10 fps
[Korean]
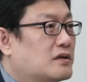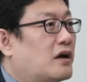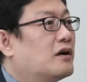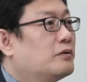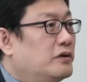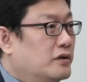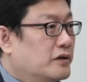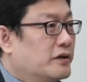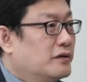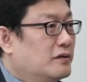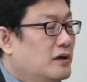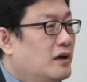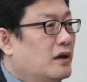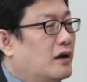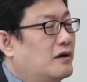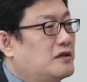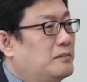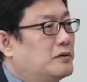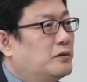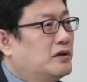잘하고 있는 거예요.
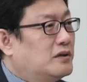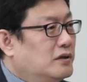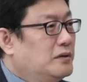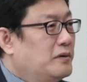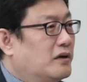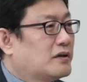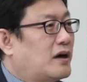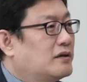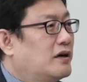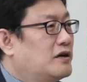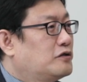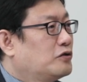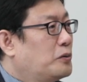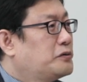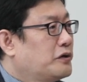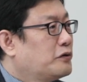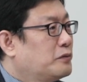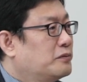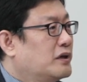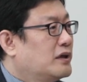양심의 소리 들으면 당당할 수가 없어요,
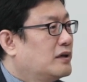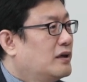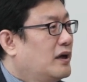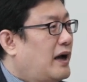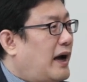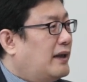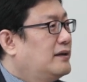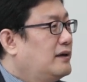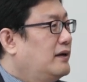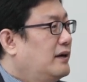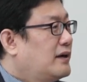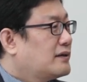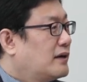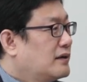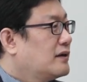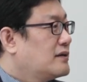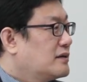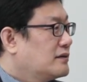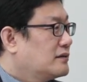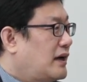여러분이. 안 들리니까
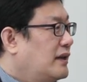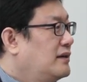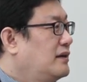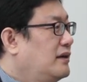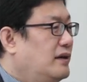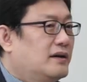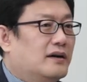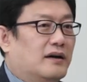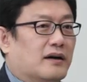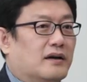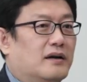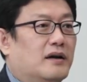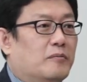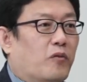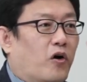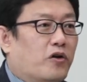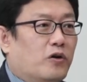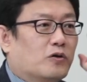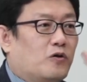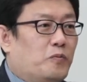당당하신 안 들리니까
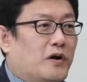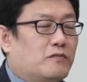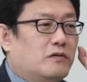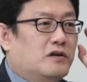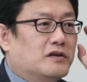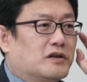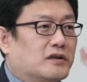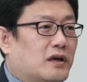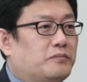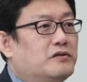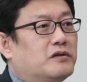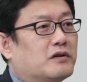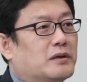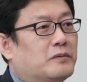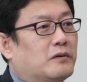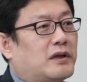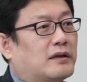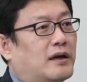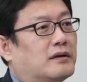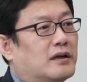머리로 통박 굴려서 딱 분석해보고
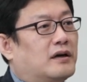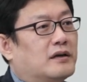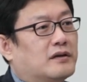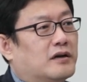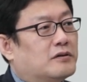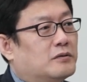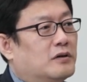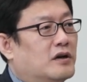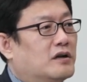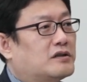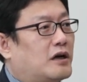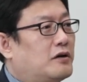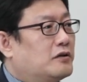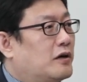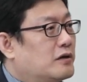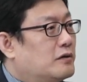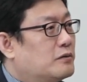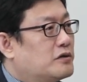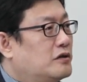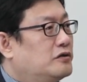난 당당하다 하고 사과도 안
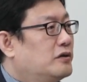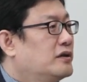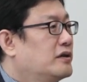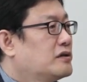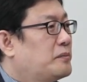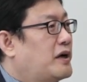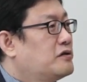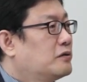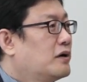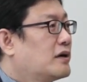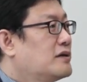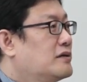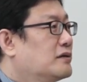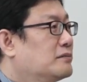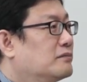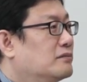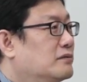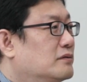하고 실수에 대해서 반성도 안 하시는 거예요.